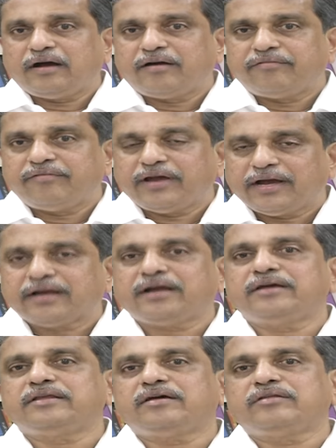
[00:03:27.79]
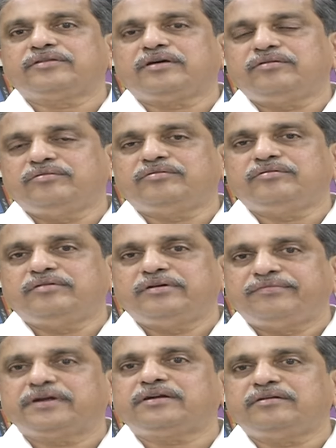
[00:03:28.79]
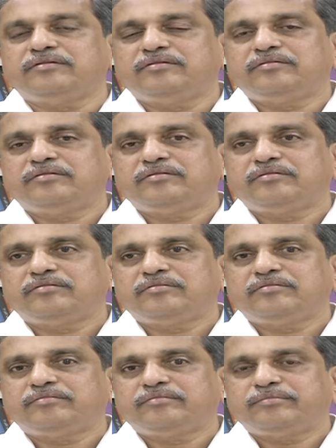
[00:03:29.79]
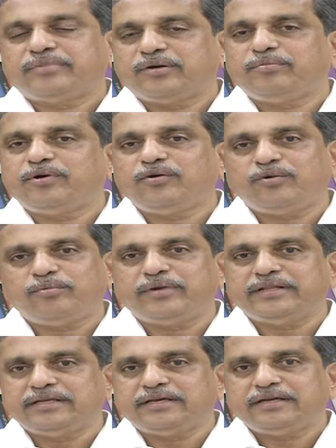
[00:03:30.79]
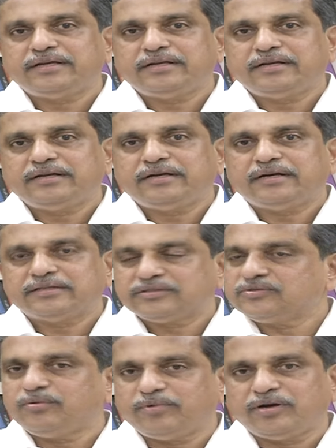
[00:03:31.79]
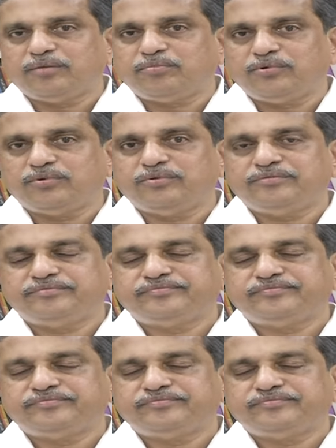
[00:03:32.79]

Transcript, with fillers: ఆ వ్యాఖ్య తాలూకు ఎఫెక్ట్ ప్రభావం అయితే అంత సులభంగా పోదు